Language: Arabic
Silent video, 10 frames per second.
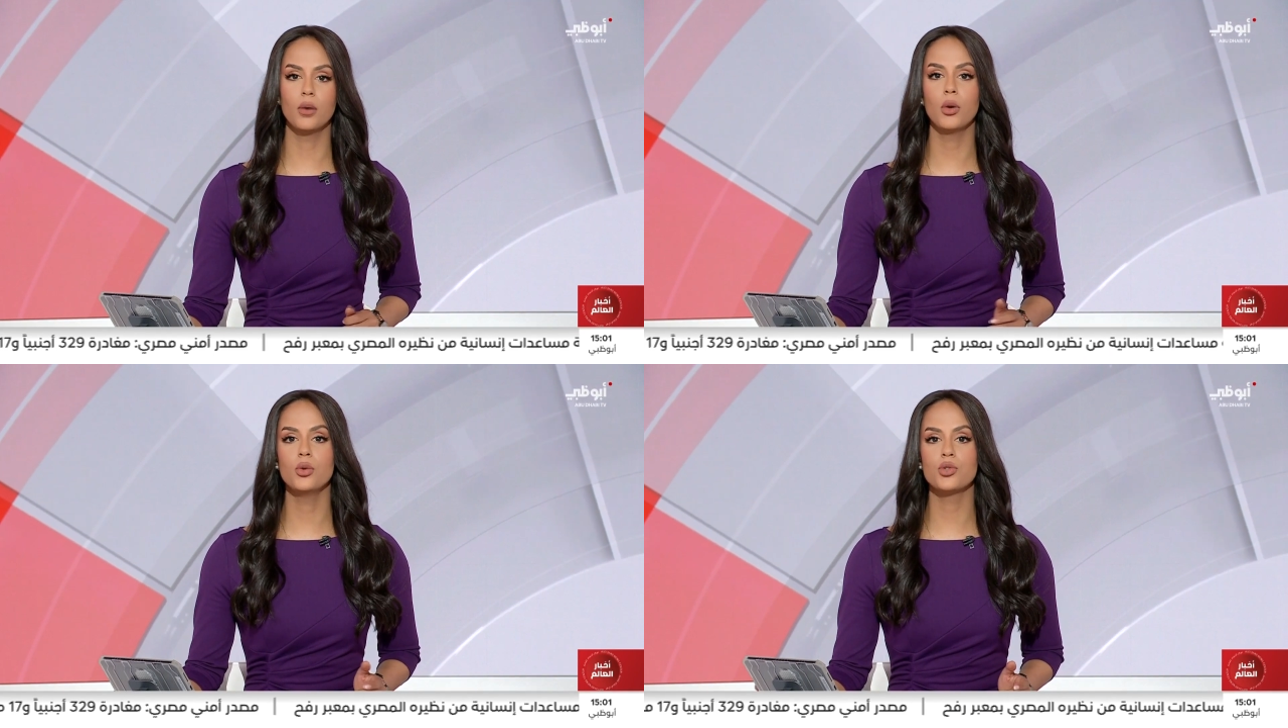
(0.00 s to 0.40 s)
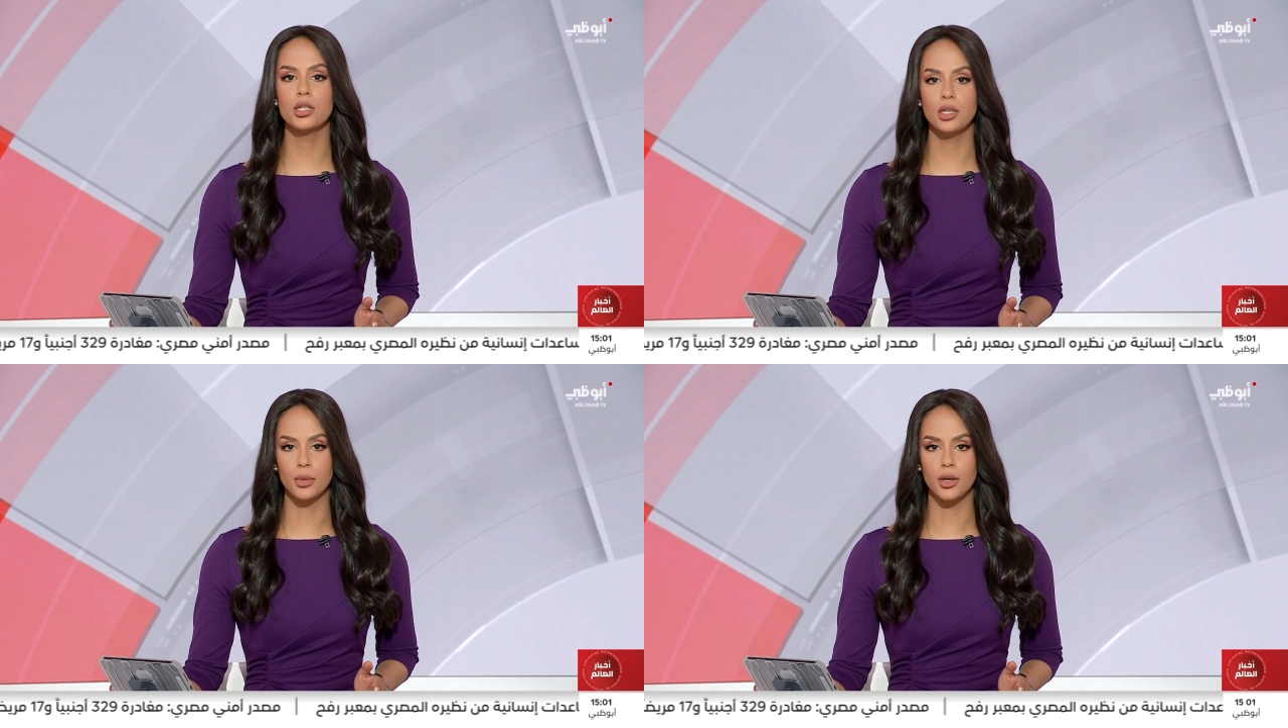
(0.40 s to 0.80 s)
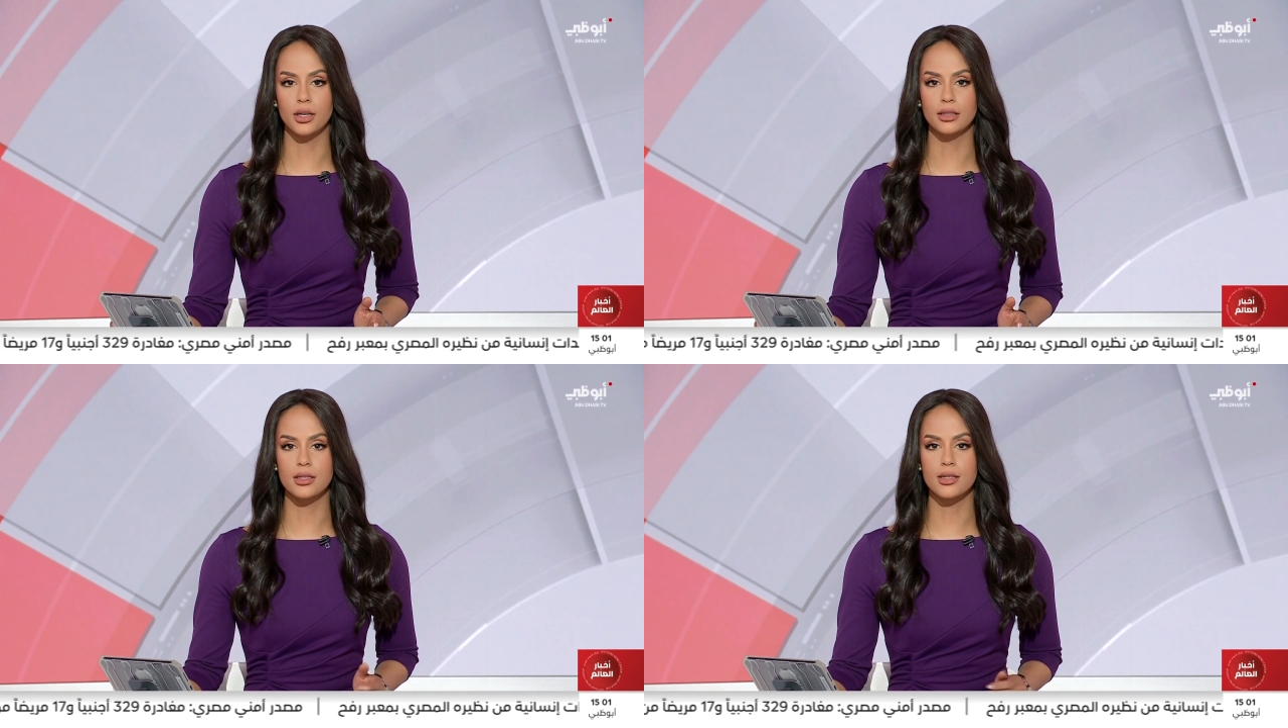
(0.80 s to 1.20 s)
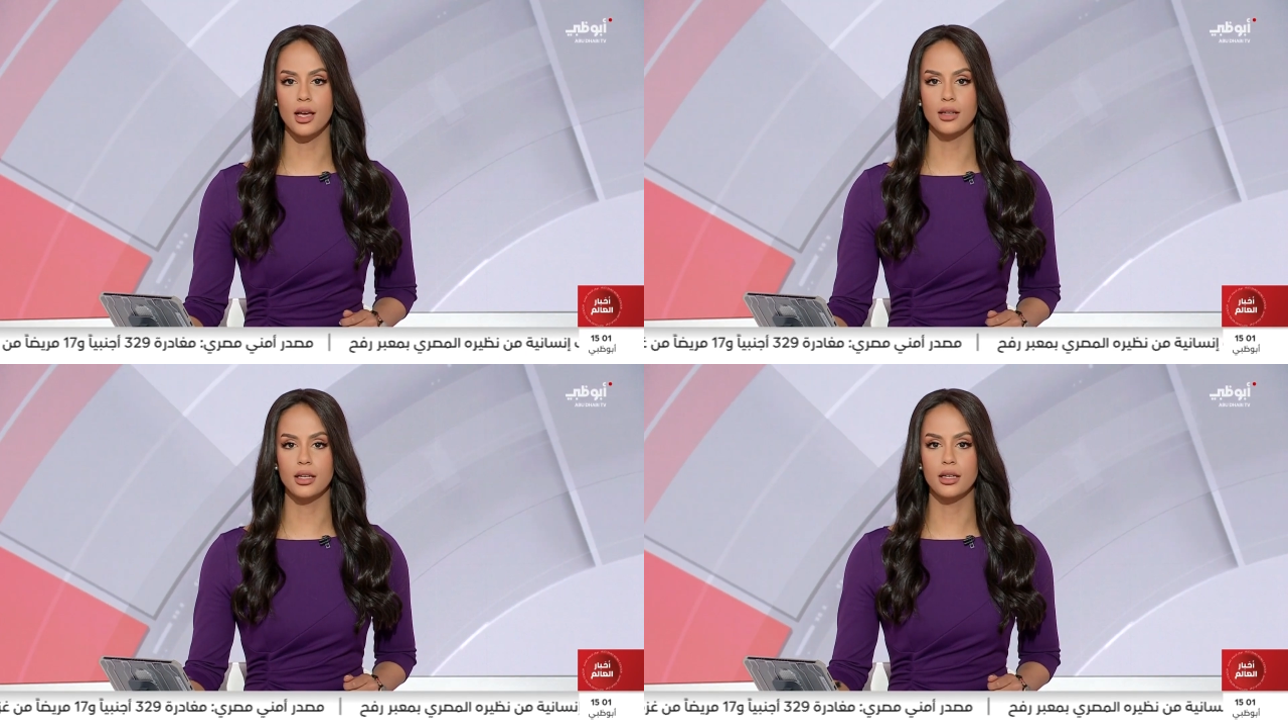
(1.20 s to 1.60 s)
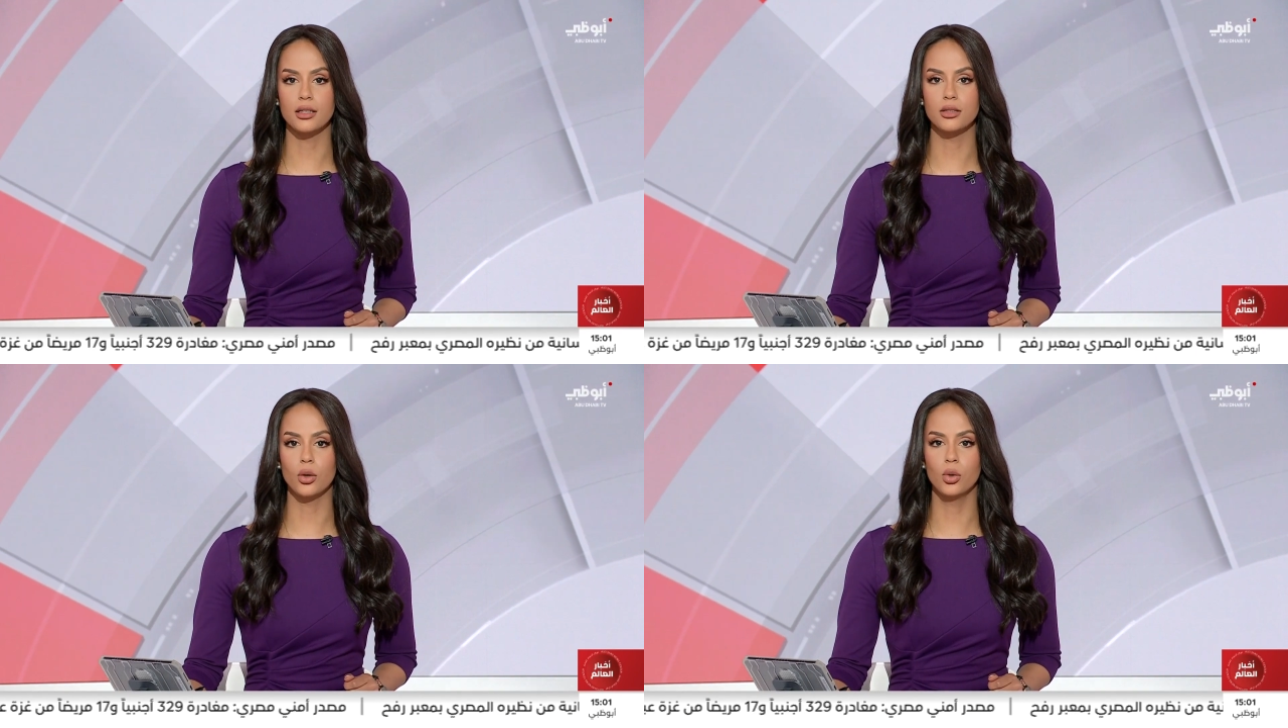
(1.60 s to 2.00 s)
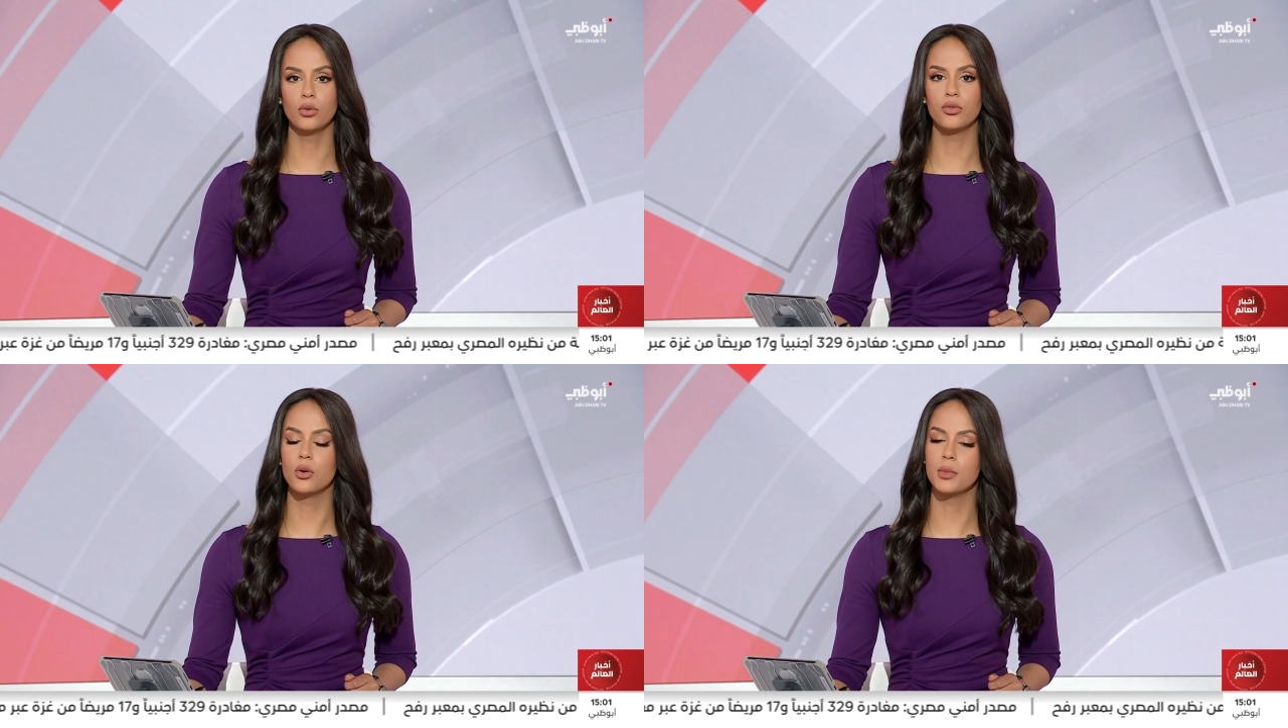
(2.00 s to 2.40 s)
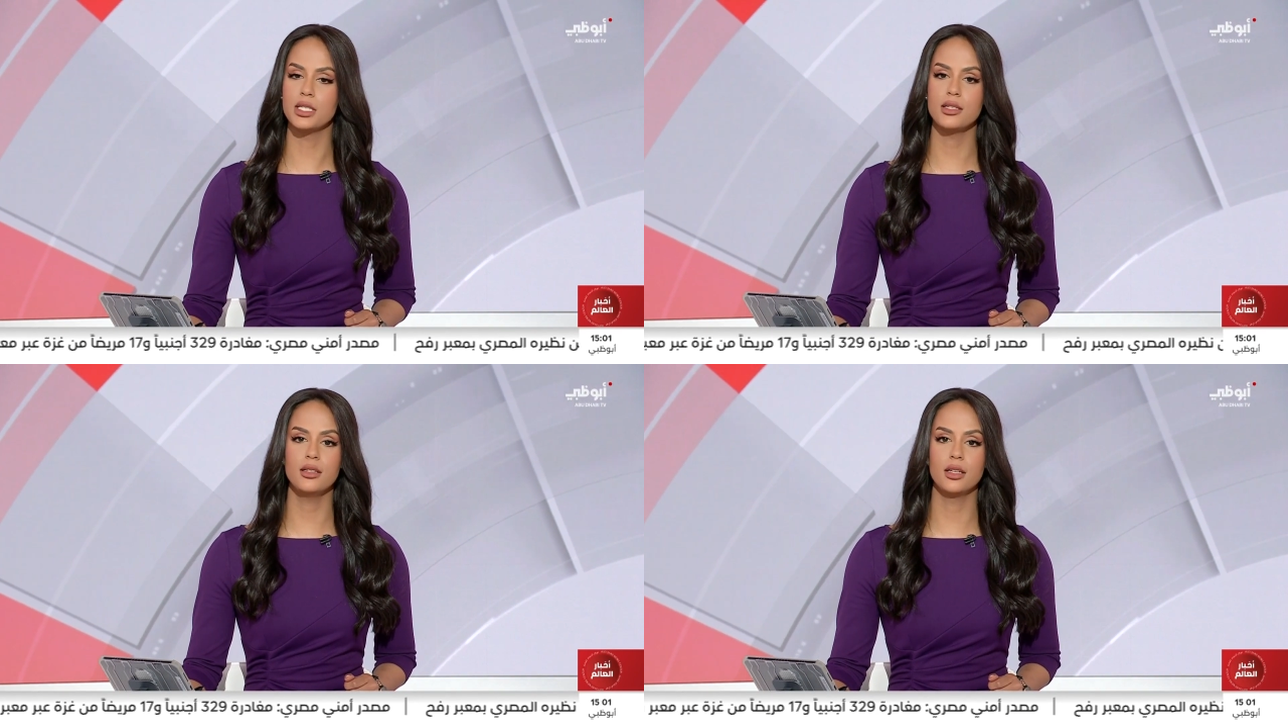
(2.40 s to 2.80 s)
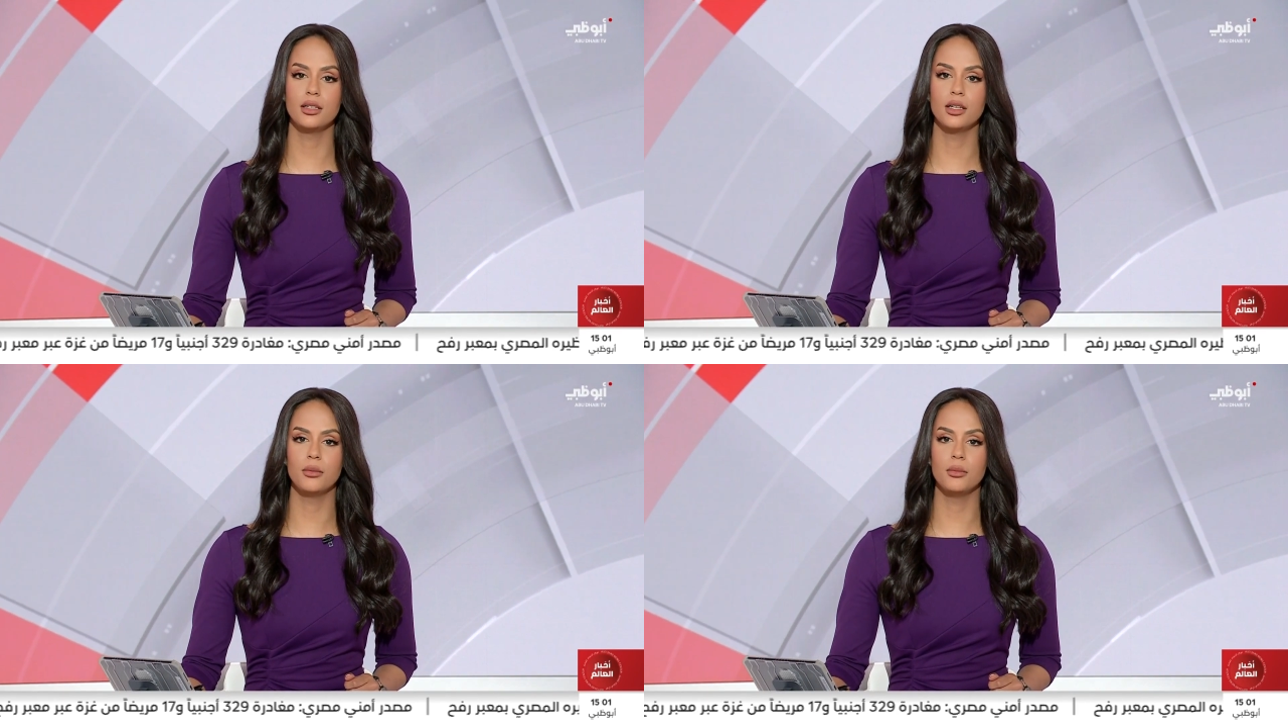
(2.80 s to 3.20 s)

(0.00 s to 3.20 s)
ويجنبها اتساع دائرة العنف ومزيدا